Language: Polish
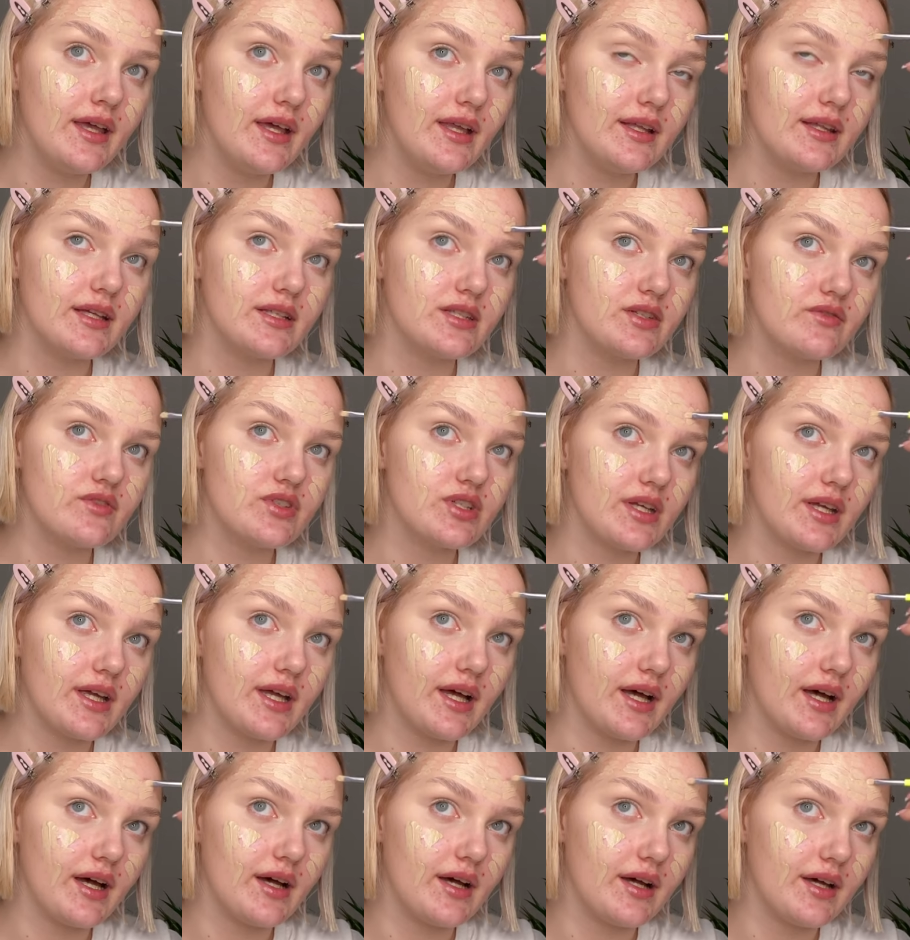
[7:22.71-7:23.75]
ta
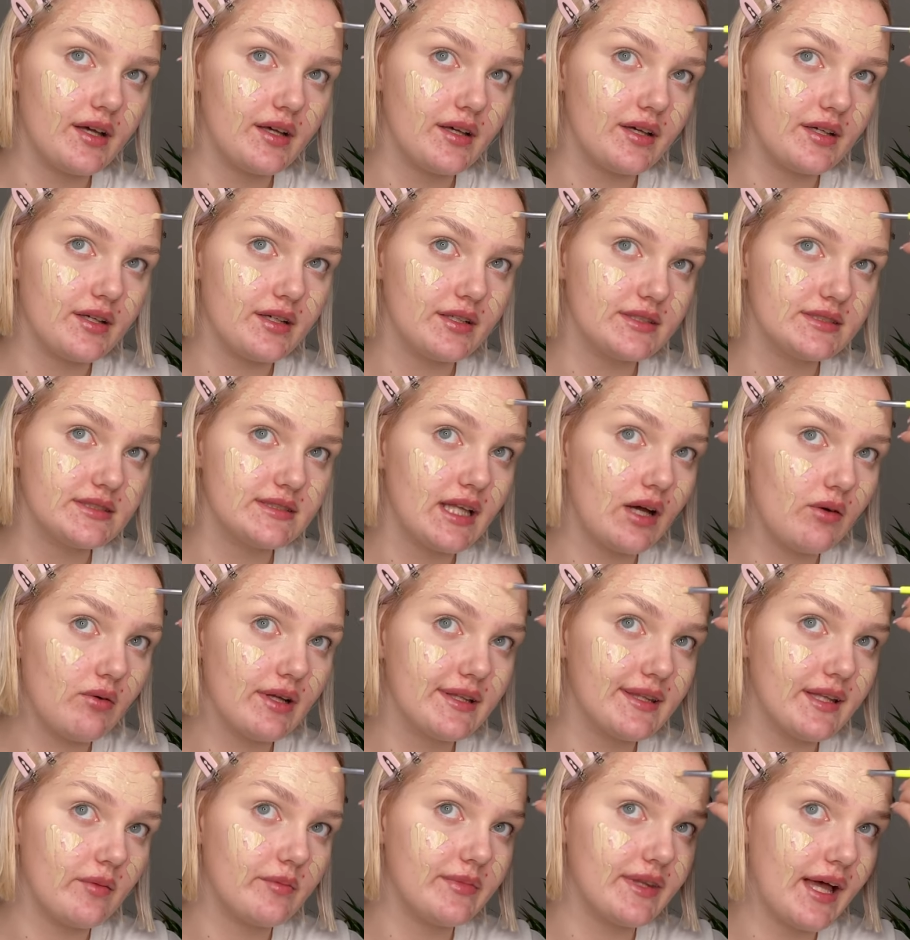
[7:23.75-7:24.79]
dziewczynka y, stała
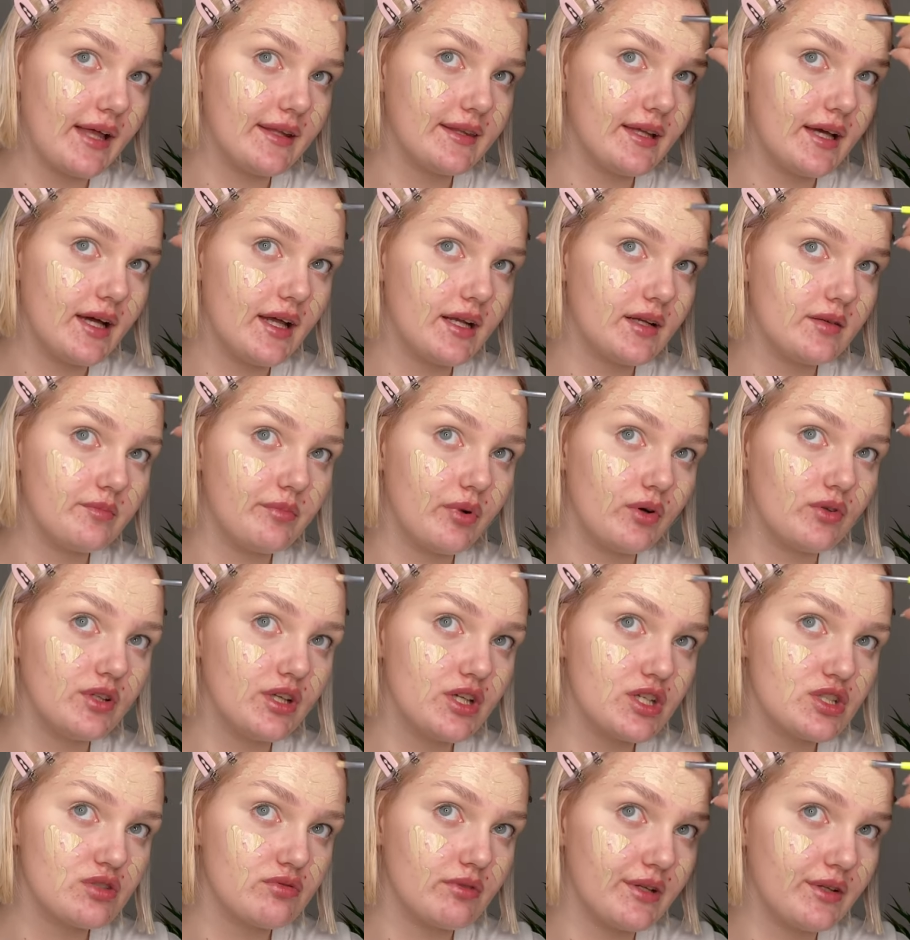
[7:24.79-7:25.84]
tam nadal,
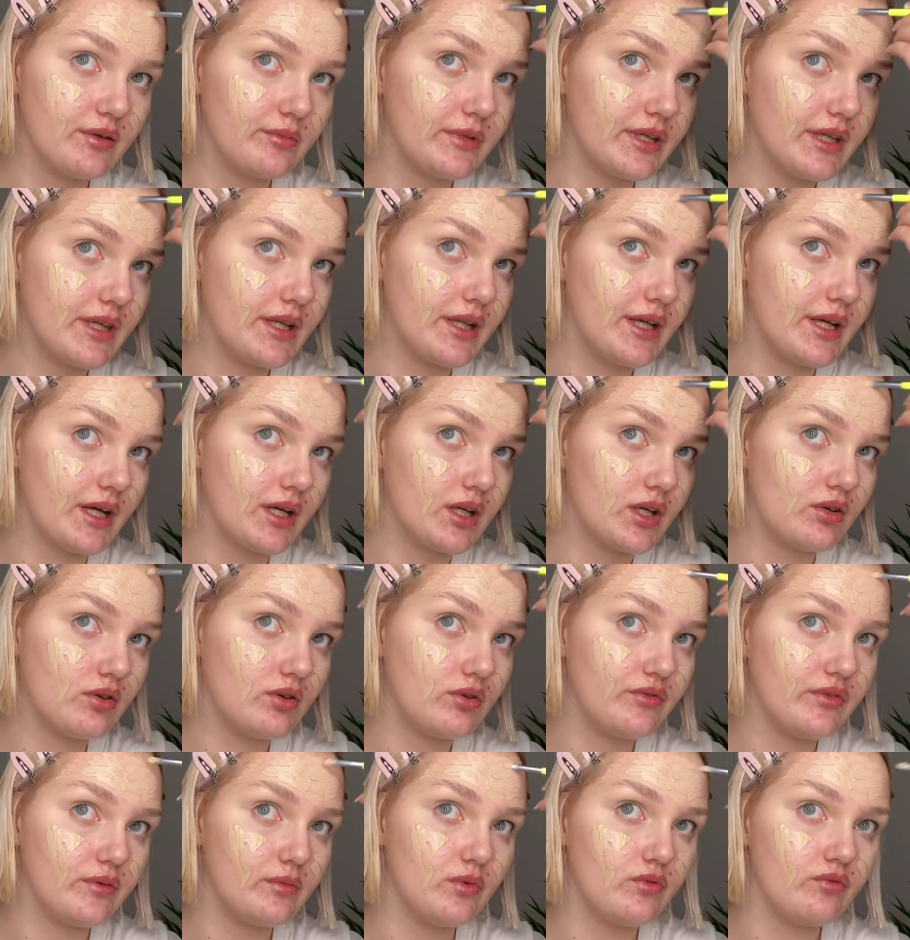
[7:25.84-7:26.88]
podeszła do mnie kilka
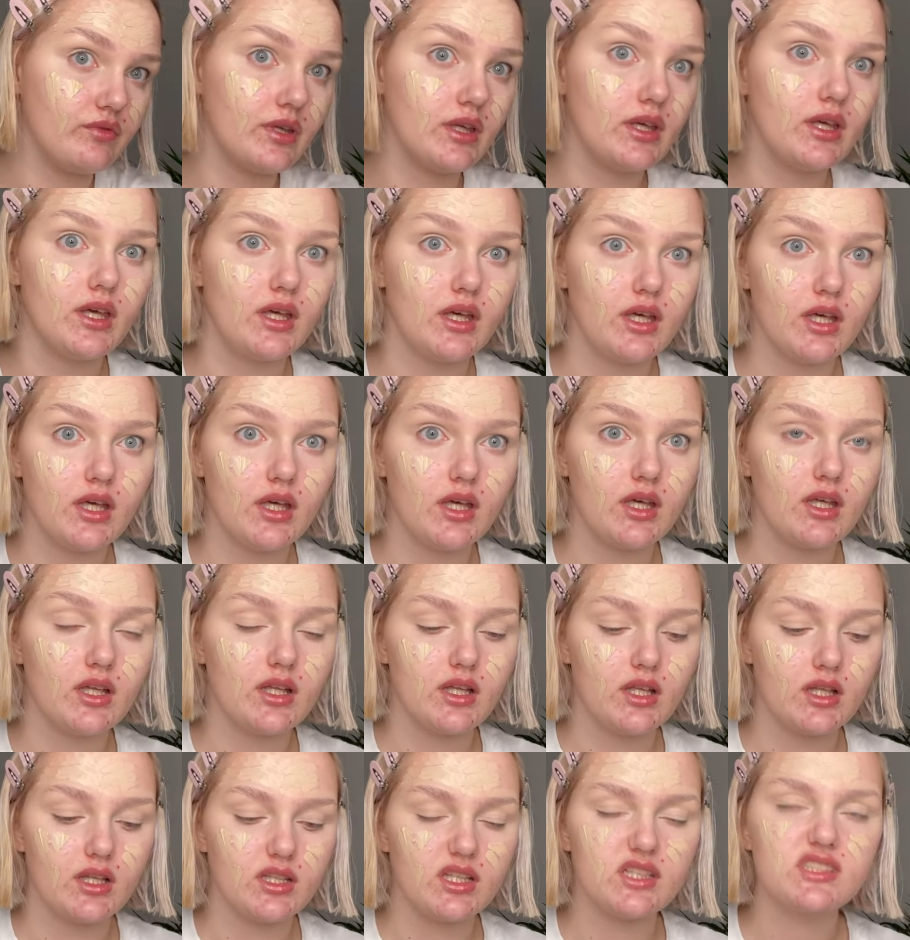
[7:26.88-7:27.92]
kroków i mówi:
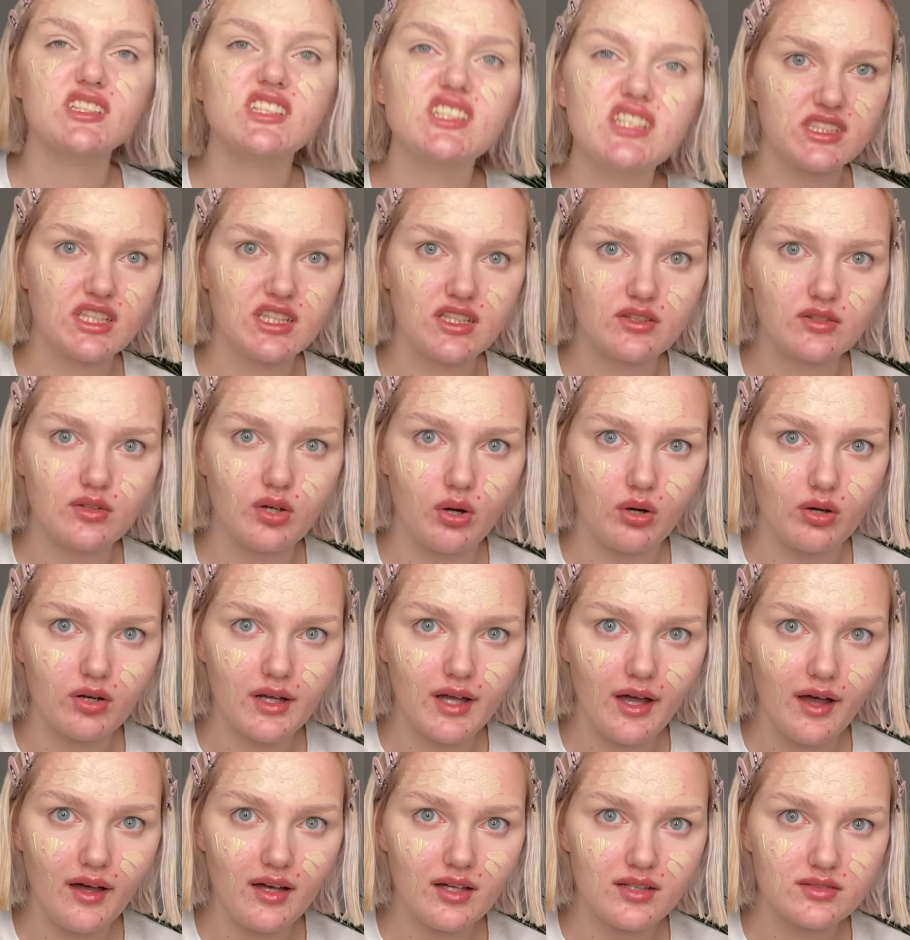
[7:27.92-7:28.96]
Ty jesteś
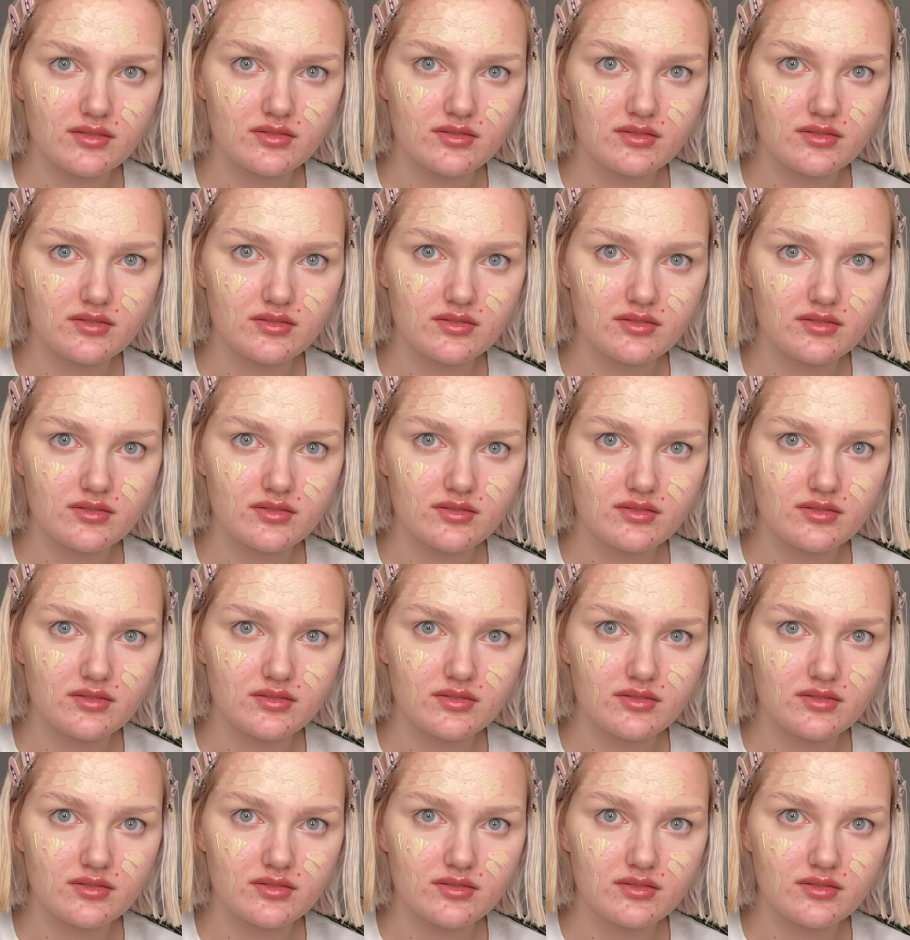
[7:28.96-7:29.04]
TikToka?